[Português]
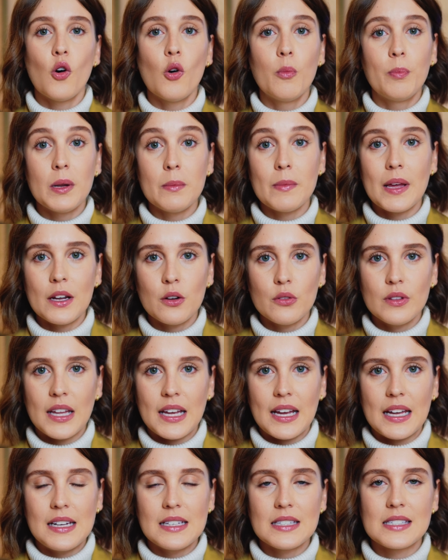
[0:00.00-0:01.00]
O primeiro
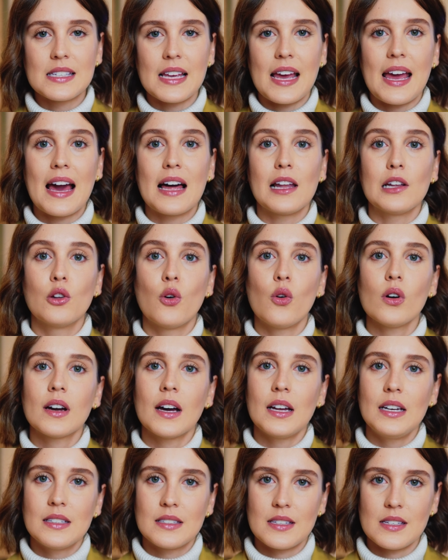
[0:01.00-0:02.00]
deles é a
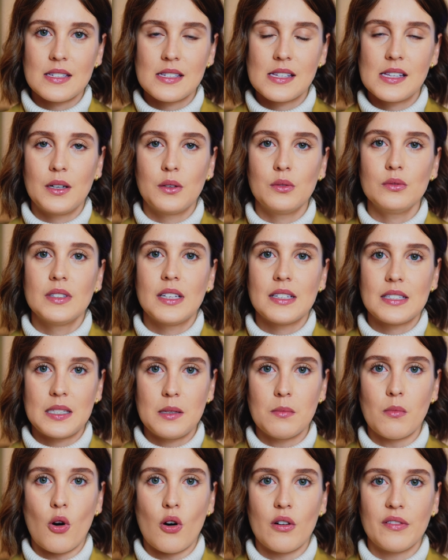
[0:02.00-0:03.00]
localização
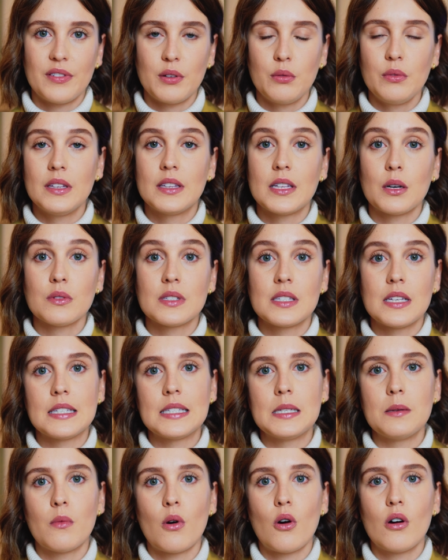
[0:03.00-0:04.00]
desse imóvel, então se
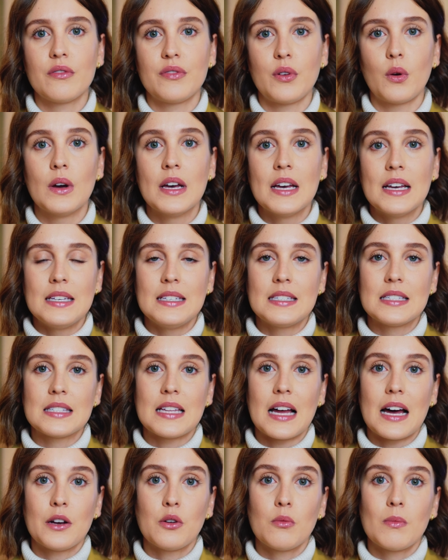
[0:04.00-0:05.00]
esse imóvel
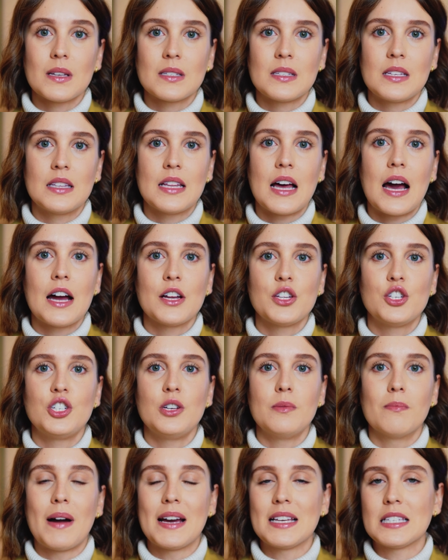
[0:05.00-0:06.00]
está numa
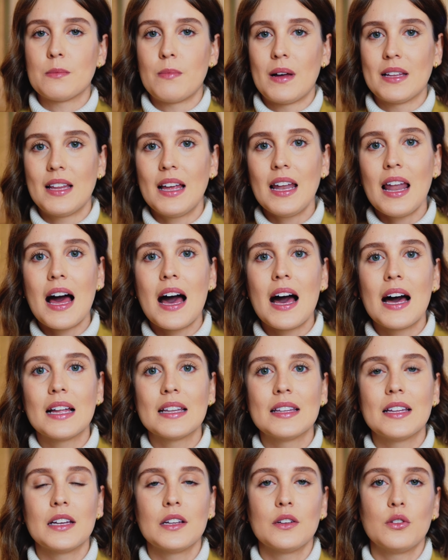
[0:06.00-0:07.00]
cidade mais
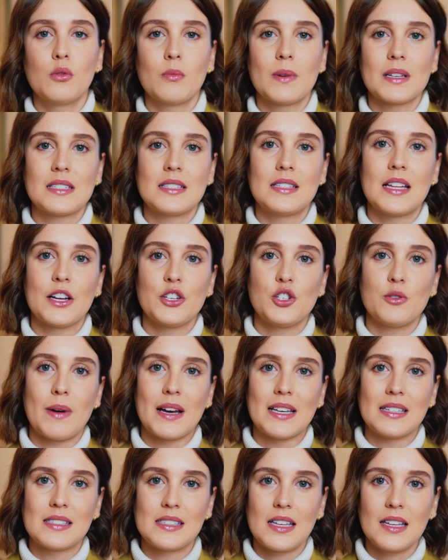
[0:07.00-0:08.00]
badalada, numa cidade
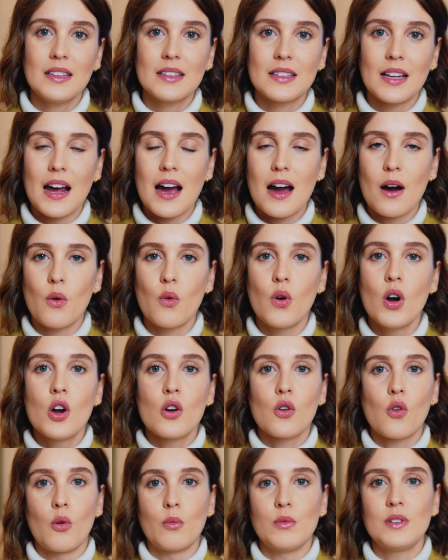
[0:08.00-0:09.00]
mais central,
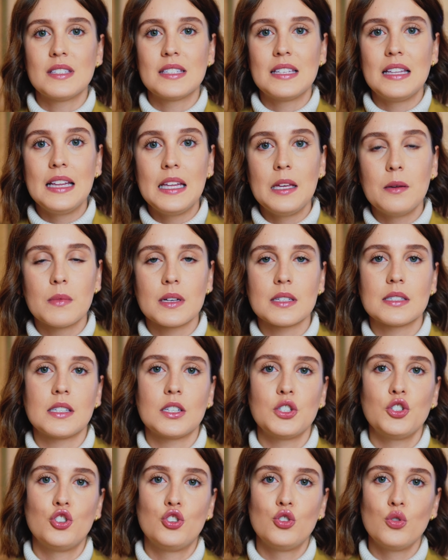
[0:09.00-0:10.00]
como Slima,
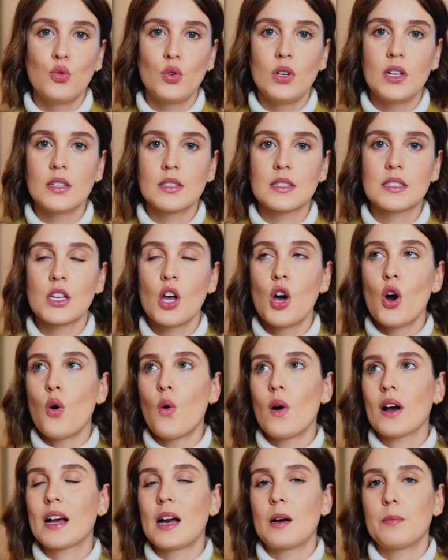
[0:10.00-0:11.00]
St. Julians
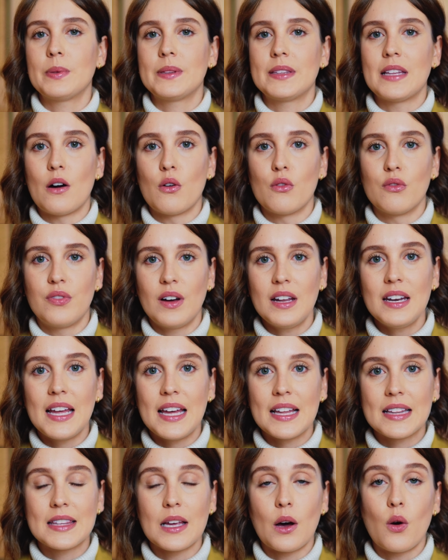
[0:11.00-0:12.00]
ou a capital
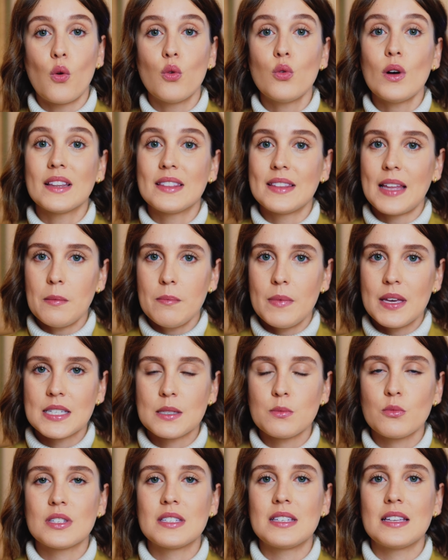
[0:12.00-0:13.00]
Valeta, ou até
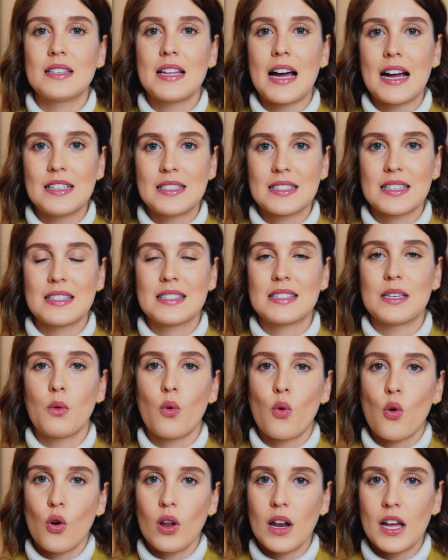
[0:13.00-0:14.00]
mesmo cidades que são
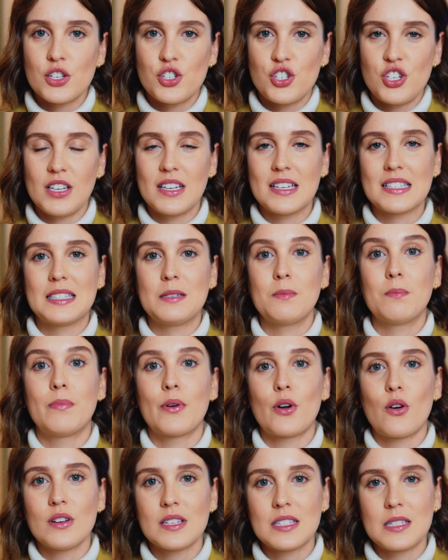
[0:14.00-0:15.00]
coladinhas coladinhas e
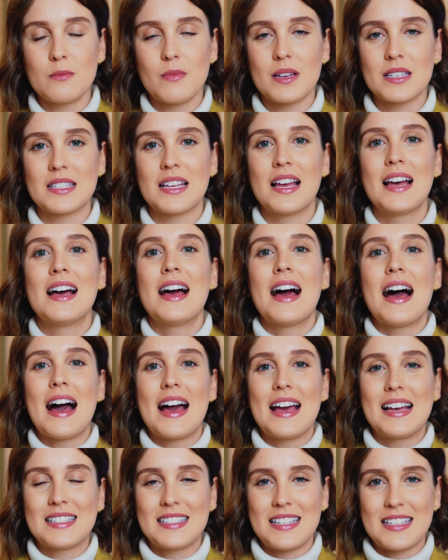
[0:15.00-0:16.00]
próximas
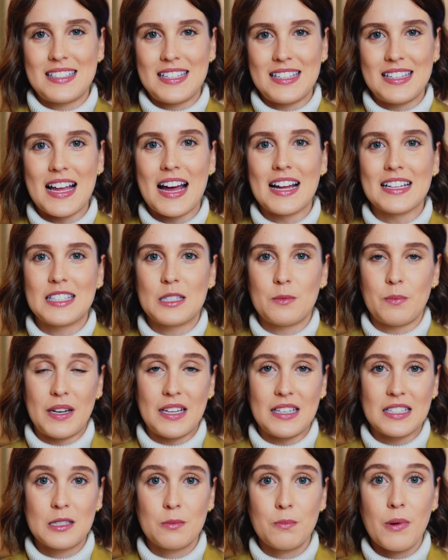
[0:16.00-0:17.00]
a essas cidades
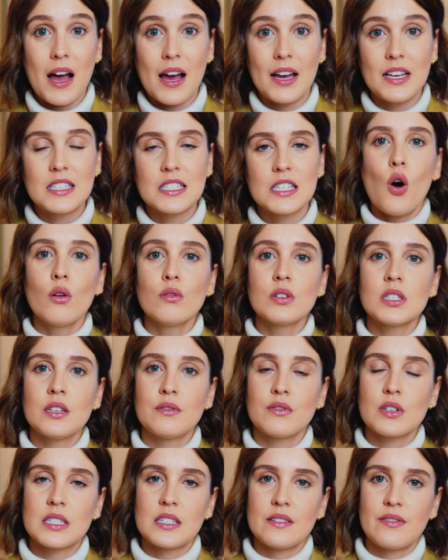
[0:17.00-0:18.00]
principais, ou se
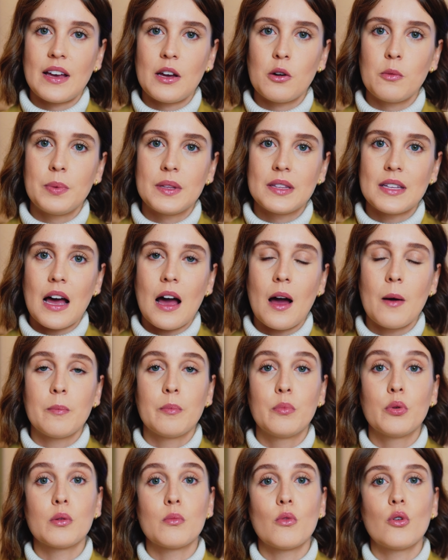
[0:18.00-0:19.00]
você vai
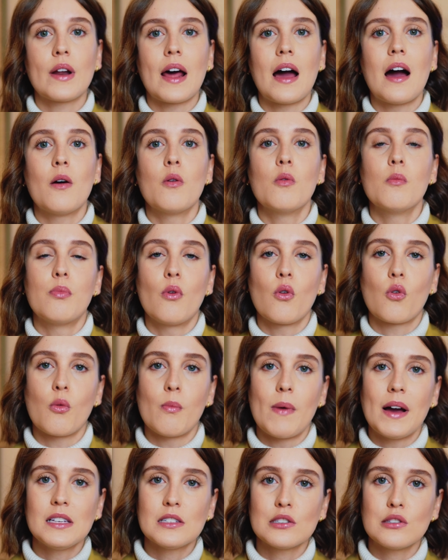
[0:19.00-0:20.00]
optar por morar um pouco
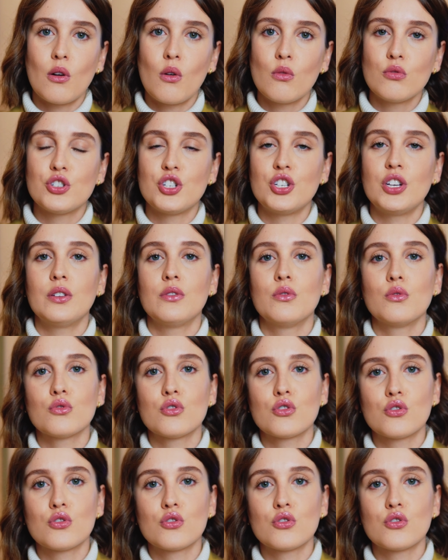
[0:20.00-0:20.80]
mais longe, no